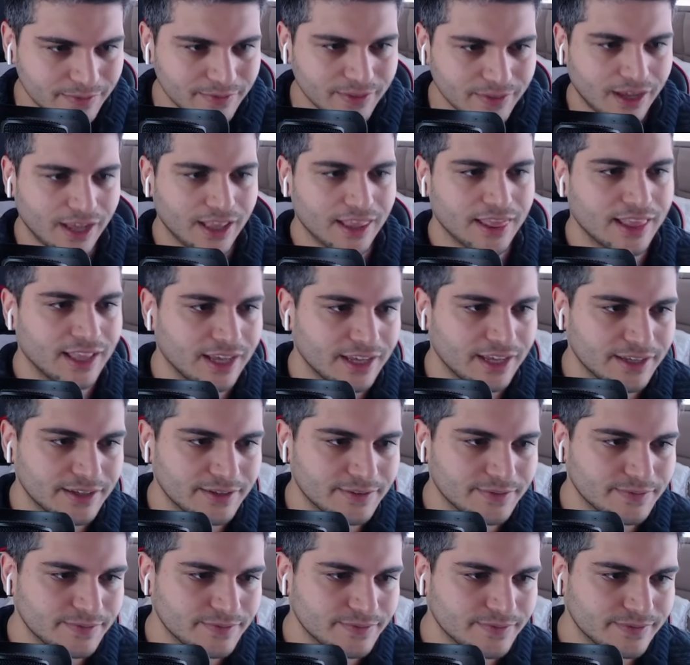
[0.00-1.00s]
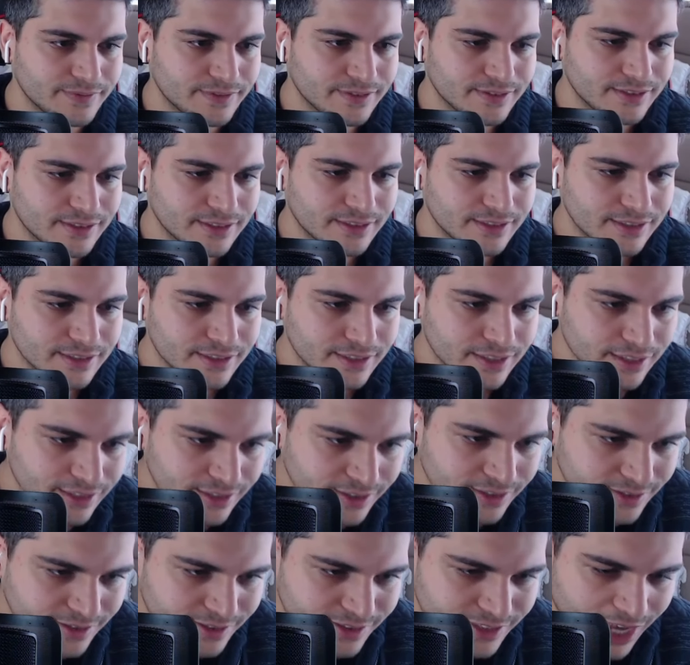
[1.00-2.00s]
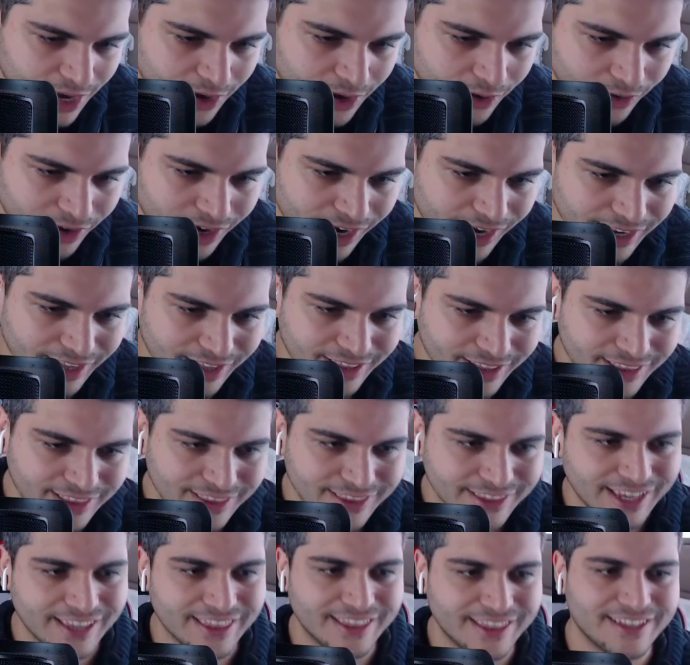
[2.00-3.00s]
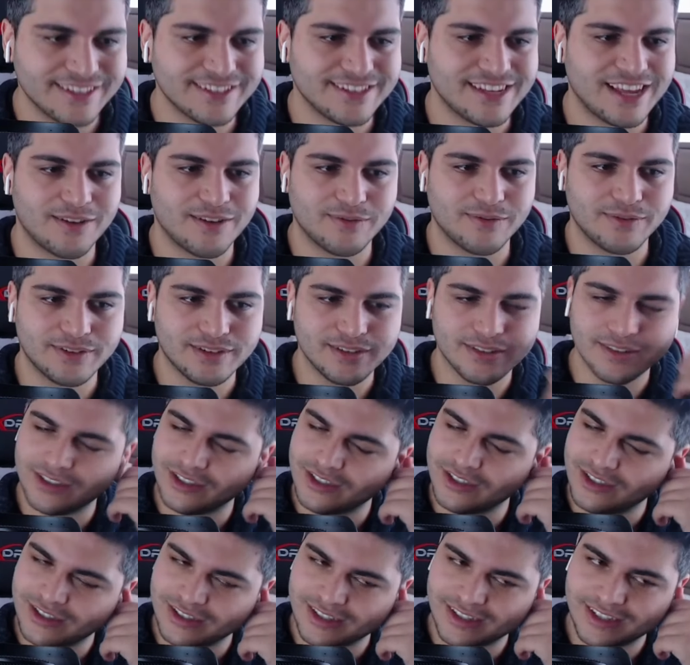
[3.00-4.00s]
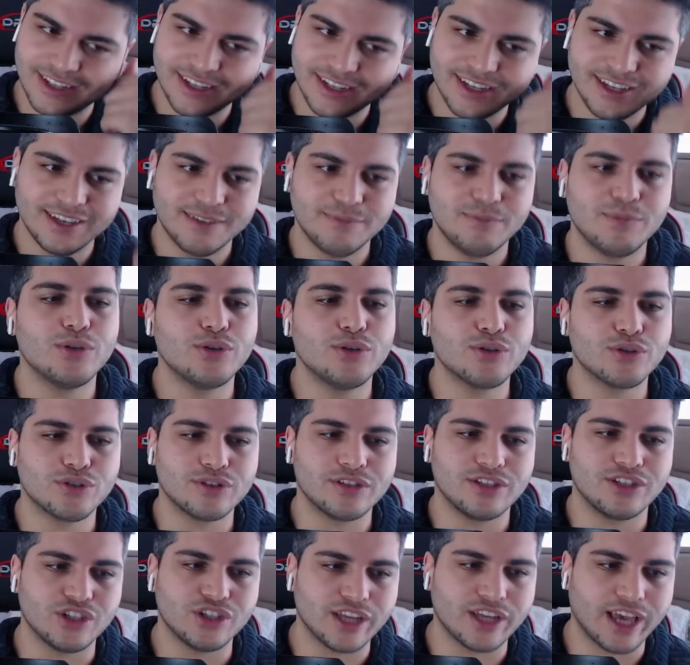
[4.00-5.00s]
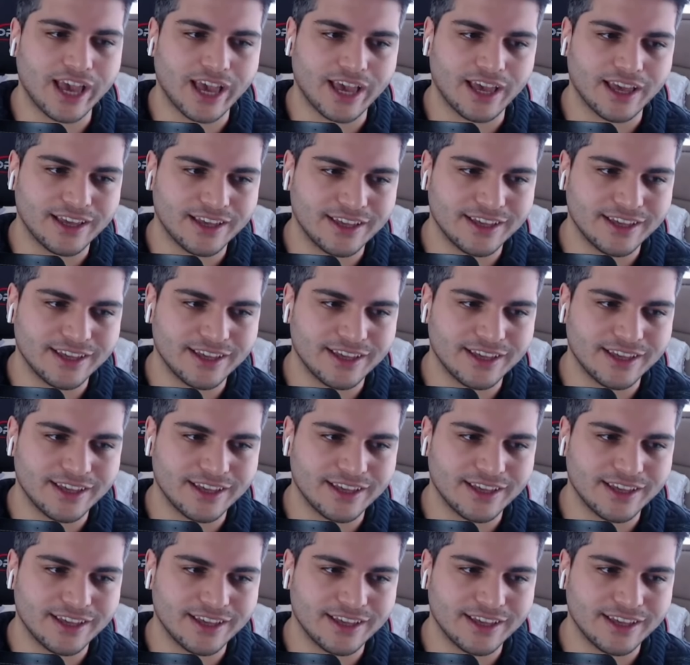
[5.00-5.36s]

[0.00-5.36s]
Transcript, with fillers: Allah. Taeyong aynen. Kendi hesabı var. Şş. Biliyorsun işini ha.